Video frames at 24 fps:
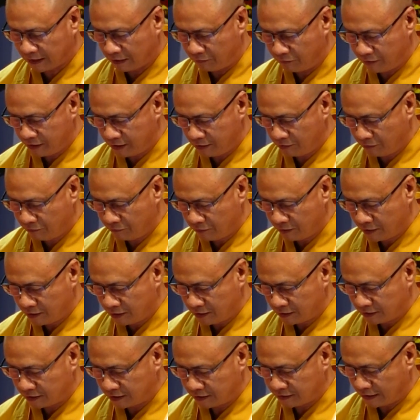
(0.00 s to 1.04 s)
giao lưu
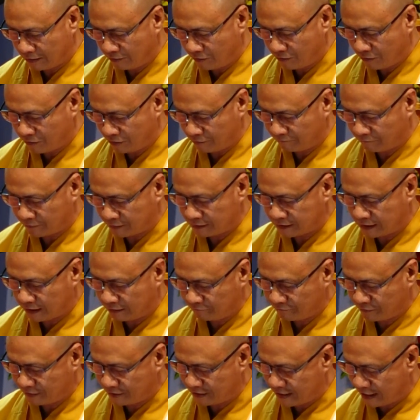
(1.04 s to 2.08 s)
giữa Giáo hội Phật giáo
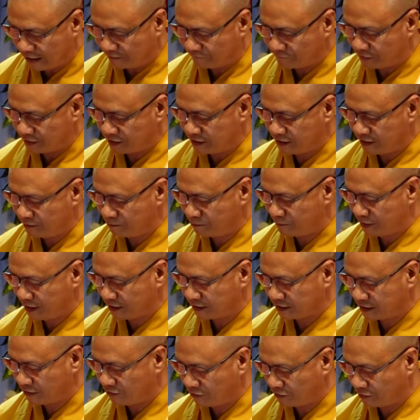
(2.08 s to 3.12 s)
Việt Nam và Liên
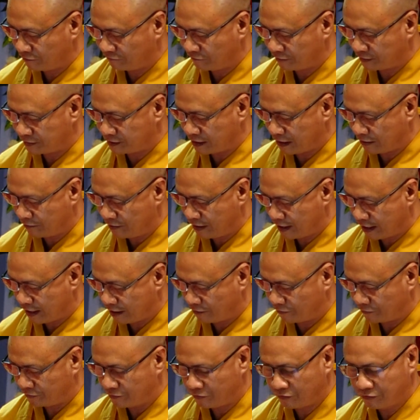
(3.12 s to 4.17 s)
minh Giáo hội Phật giáo
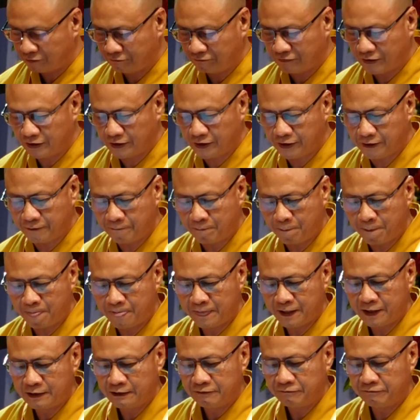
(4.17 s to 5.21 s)
Lào đối với
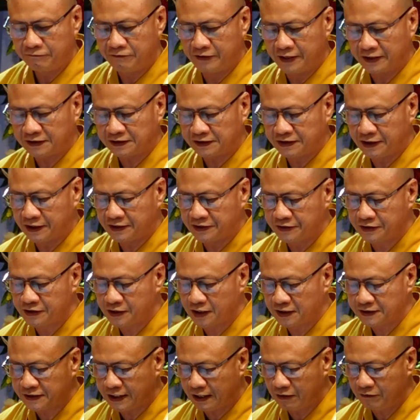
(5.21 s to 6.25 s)
việc triển
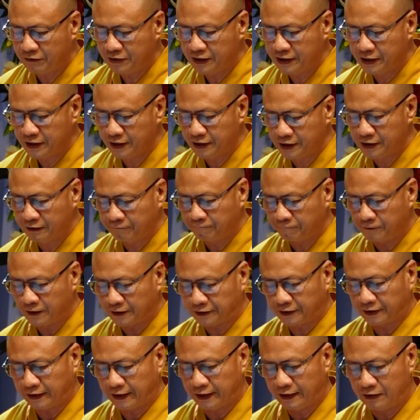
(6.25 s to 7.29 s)
dương giáo lý Đức Phật
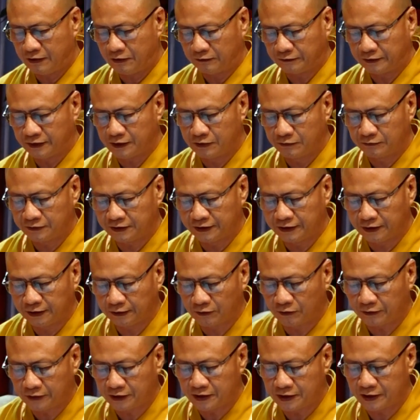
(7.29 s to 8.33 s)
theo tiêu chí
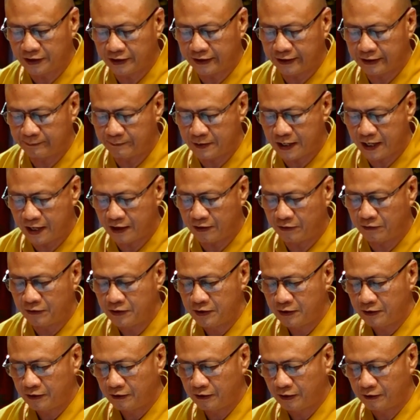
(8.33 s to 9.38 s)
tốt đời đẹp đạo,
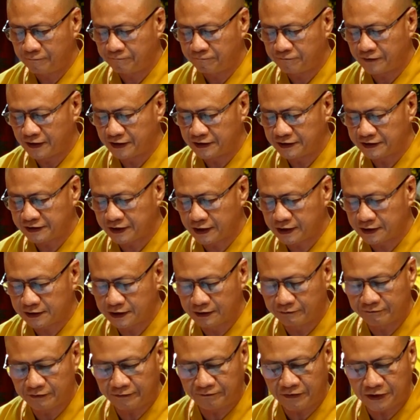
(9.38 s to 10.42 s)
góp phần xây
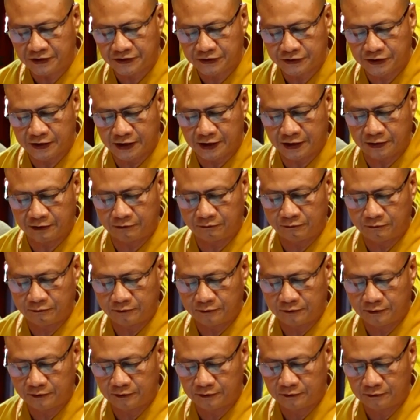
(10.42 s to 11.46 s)
dựng và phát triển
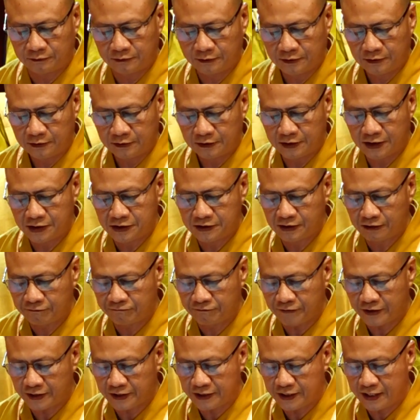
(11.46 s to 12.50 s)
đất
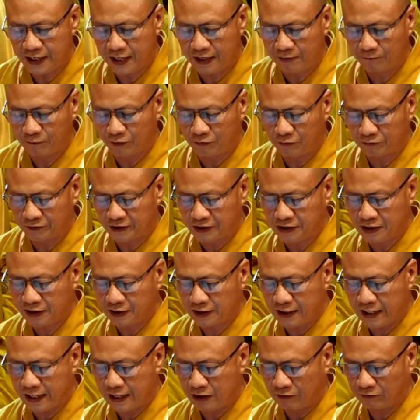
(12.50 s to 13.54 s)
nước Việt Nam cùng đất nước
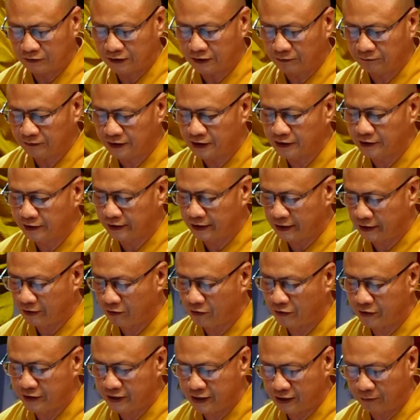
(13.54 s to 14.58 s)
Lào trong thời kỳ
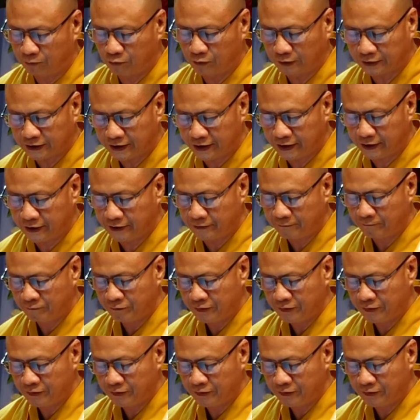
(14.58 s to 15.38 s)
hội nhập quốc tế.